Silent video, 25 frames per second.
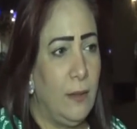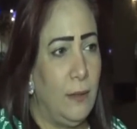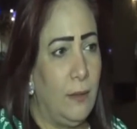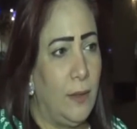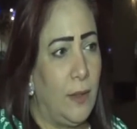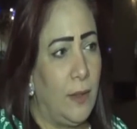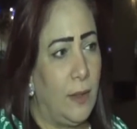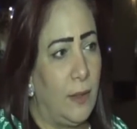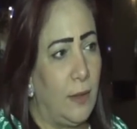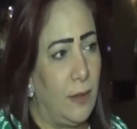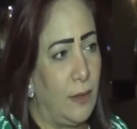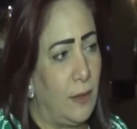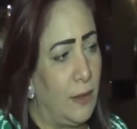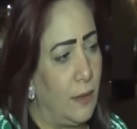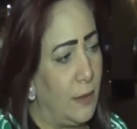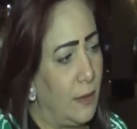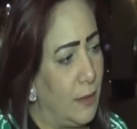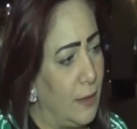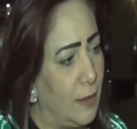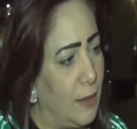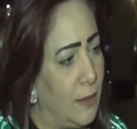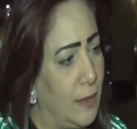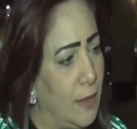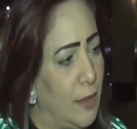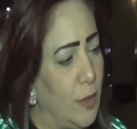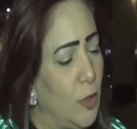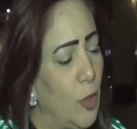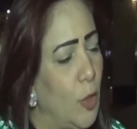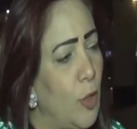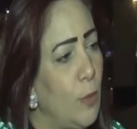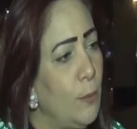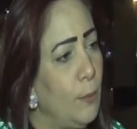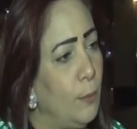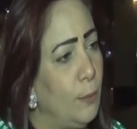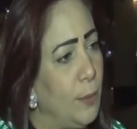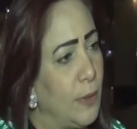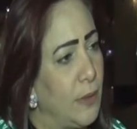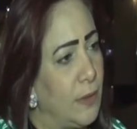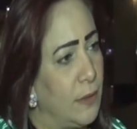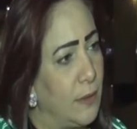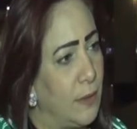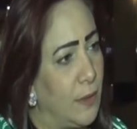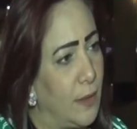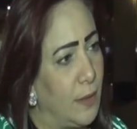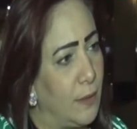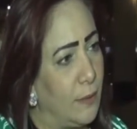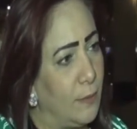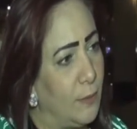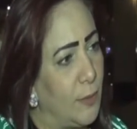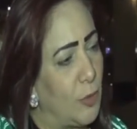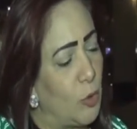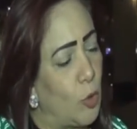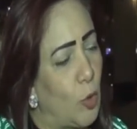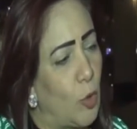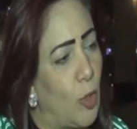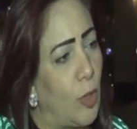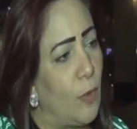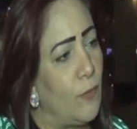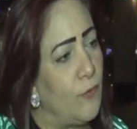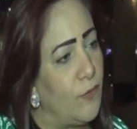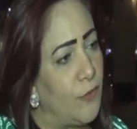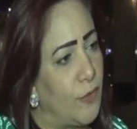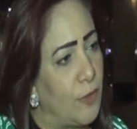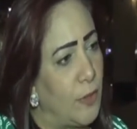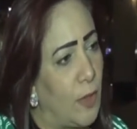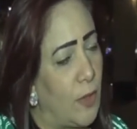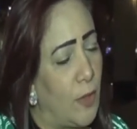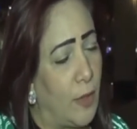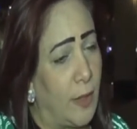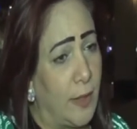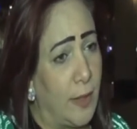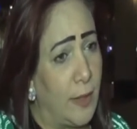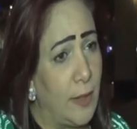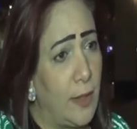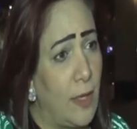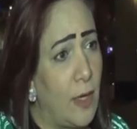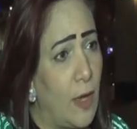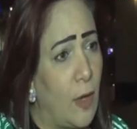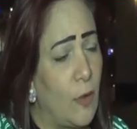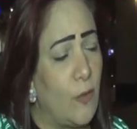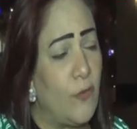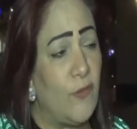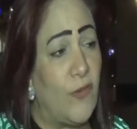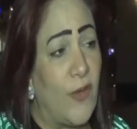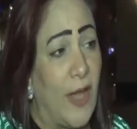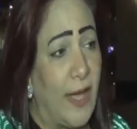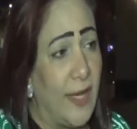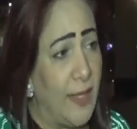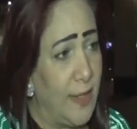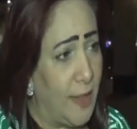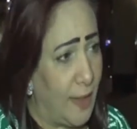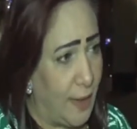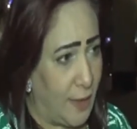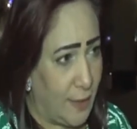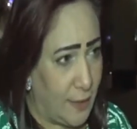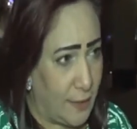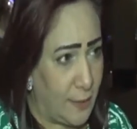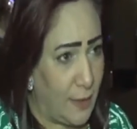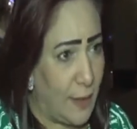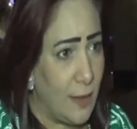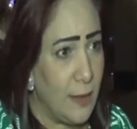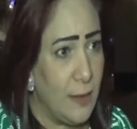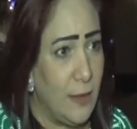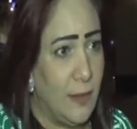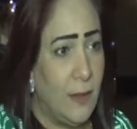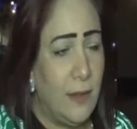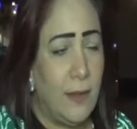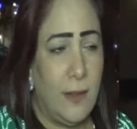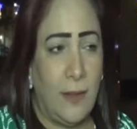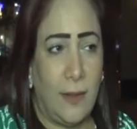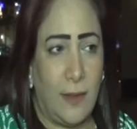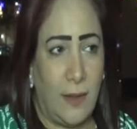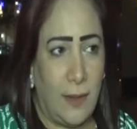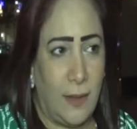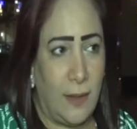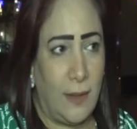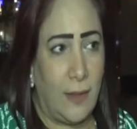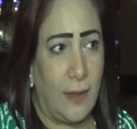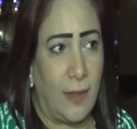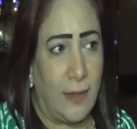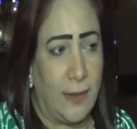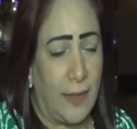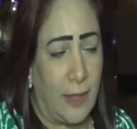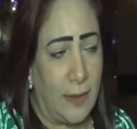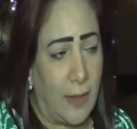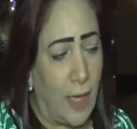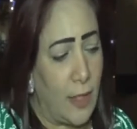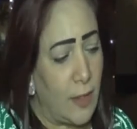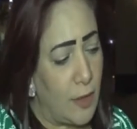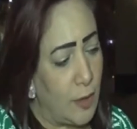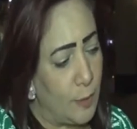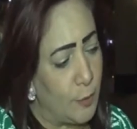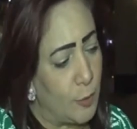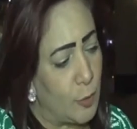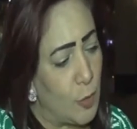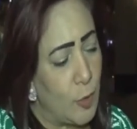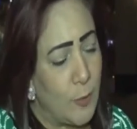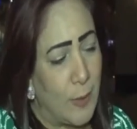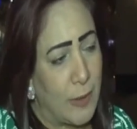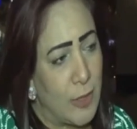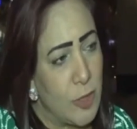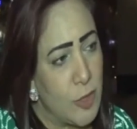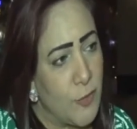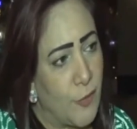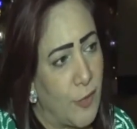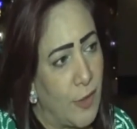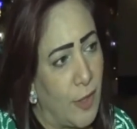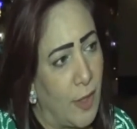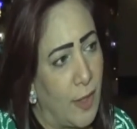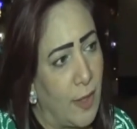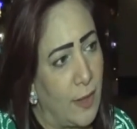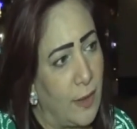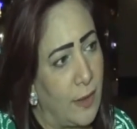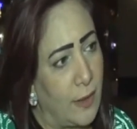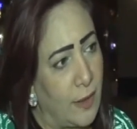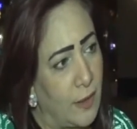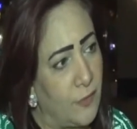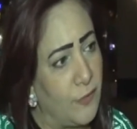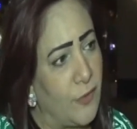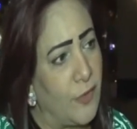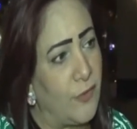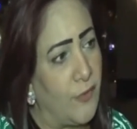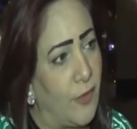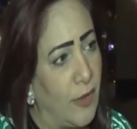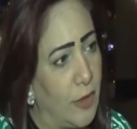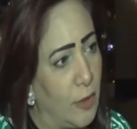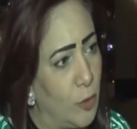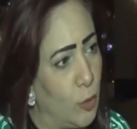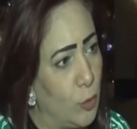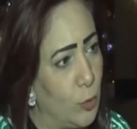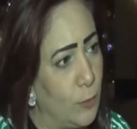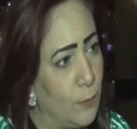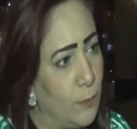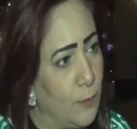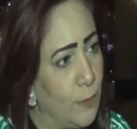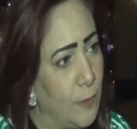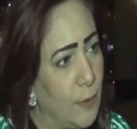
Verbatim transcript: آه، ليهم بتقام في القاهرة أو في أي حتة آه، يعني آخر بطولة كانتش في القاهرة كانت في الفيوم